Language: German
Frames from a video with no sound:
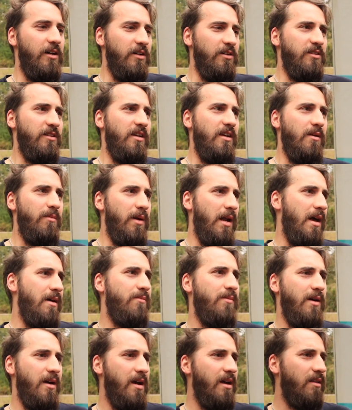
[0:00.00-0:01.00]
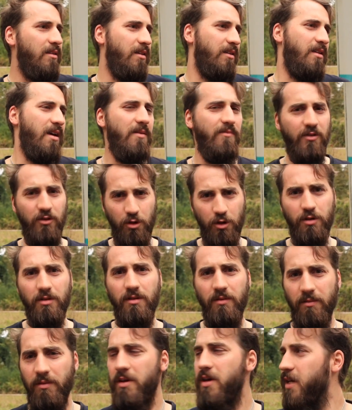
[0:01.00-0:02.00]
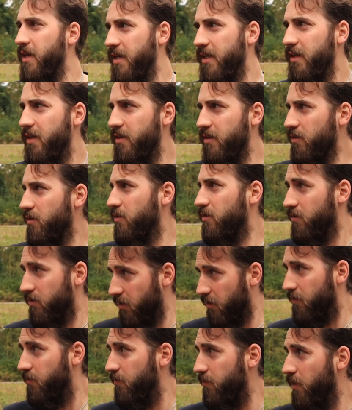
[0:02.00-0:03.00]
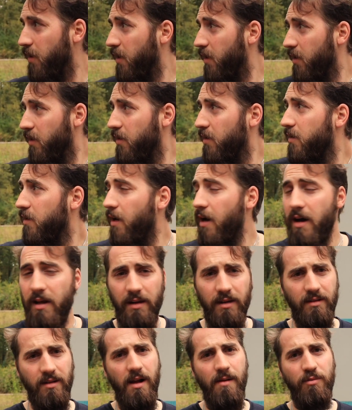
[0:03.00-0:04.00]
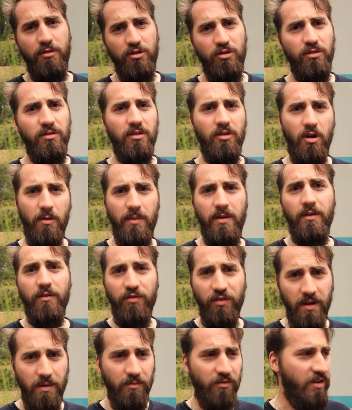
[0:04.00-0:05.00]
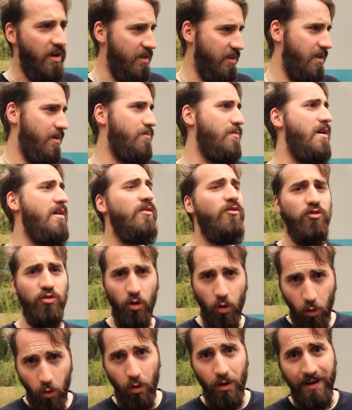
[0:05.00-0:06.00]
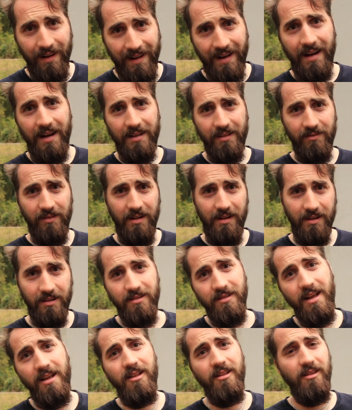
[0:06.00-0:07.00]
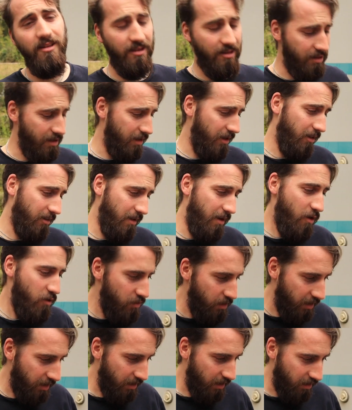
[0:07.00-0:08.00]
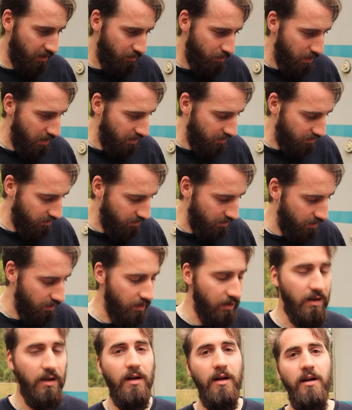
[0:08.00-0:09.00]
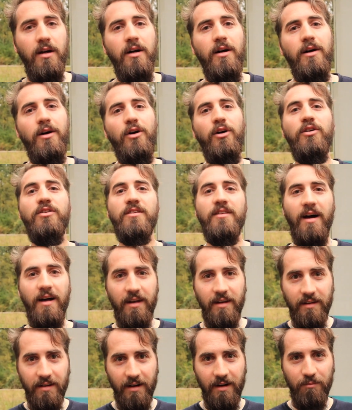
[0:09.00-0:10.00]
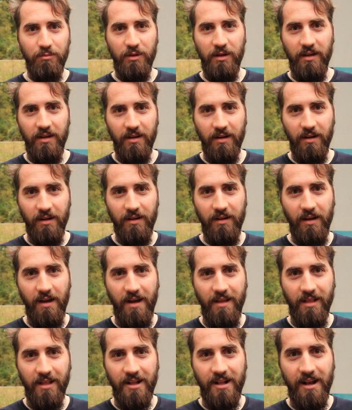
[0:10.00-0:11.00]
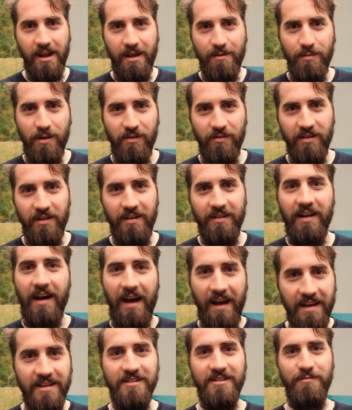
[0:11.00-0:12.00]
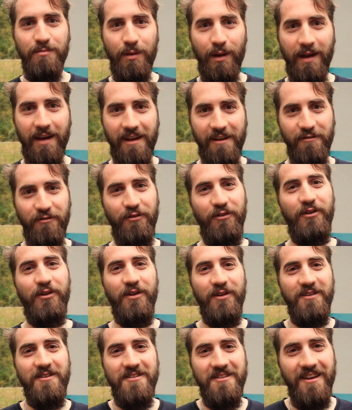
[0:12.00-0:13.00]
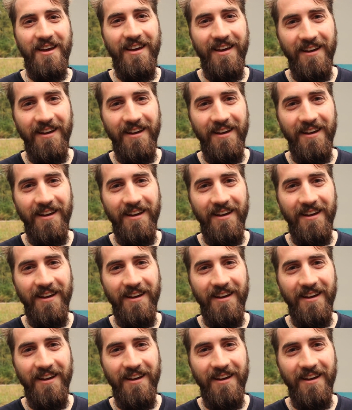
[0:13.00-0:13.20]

Und hier bleiben wir jetzt. Jetzt haben wir noch eine, eine anderthalb Stunden, können wir den Film fertig machen und hochladen, weil das Netz ist hier jetzt auch nicht gerade das Beste. Und dann habt ihr endlich mal wieder einen Reisebericht von uns.